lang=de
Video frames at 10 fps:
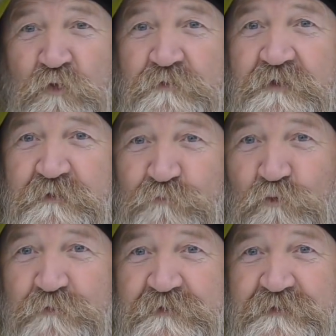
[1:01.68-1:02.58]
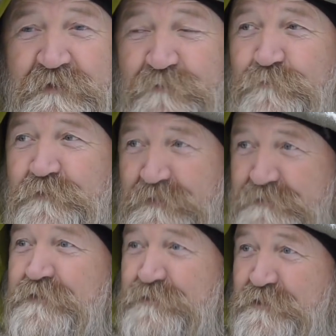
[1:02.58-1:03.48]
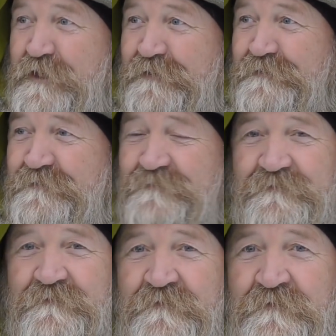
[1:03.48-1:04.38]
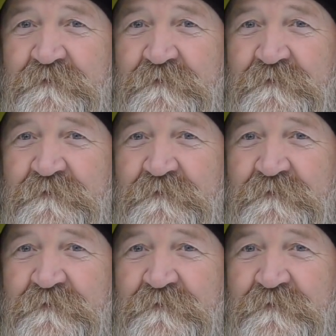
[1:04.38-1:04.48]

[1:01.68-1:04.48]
unser Immunsystem richtig stärken. Ja.